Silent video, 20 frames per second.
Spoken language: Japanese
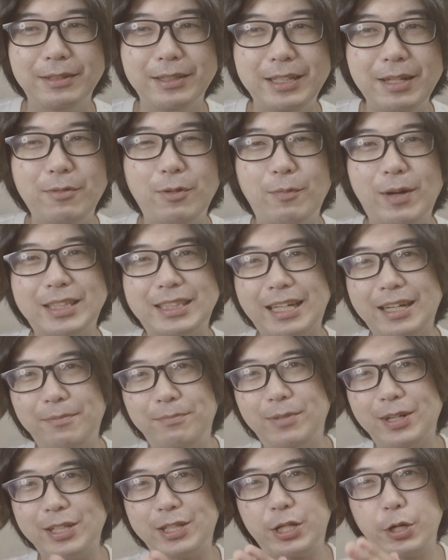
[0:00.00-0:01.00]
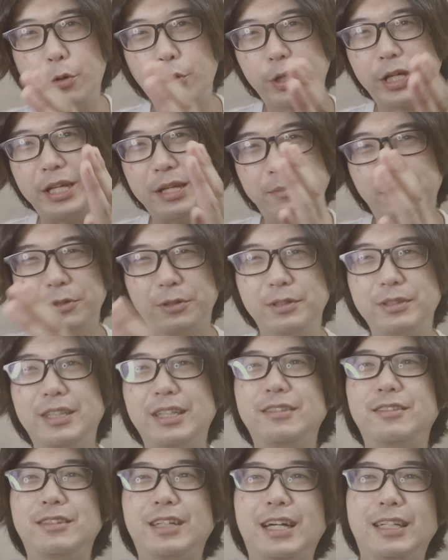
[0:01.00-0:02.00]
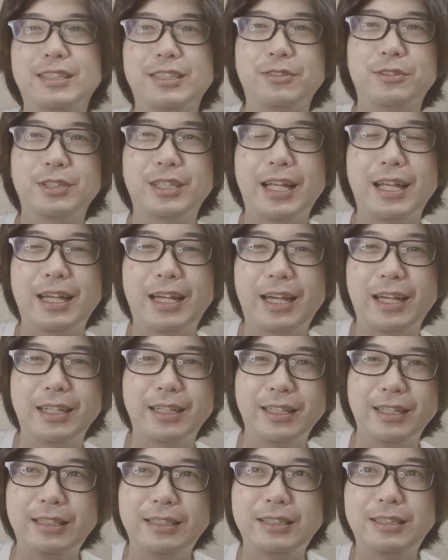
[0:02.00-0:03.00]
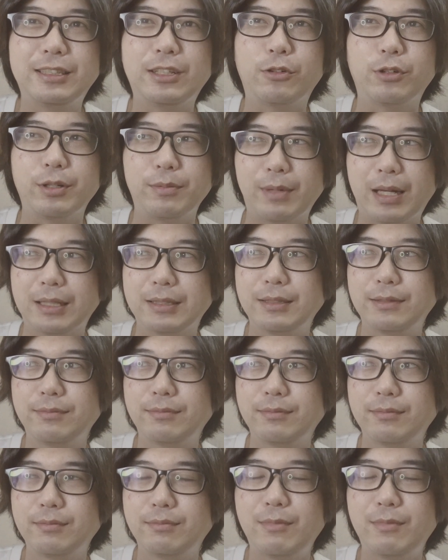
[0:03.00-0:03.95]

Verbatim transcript: でもまたやっぱり狂気に戻っていく感じの展開にしております。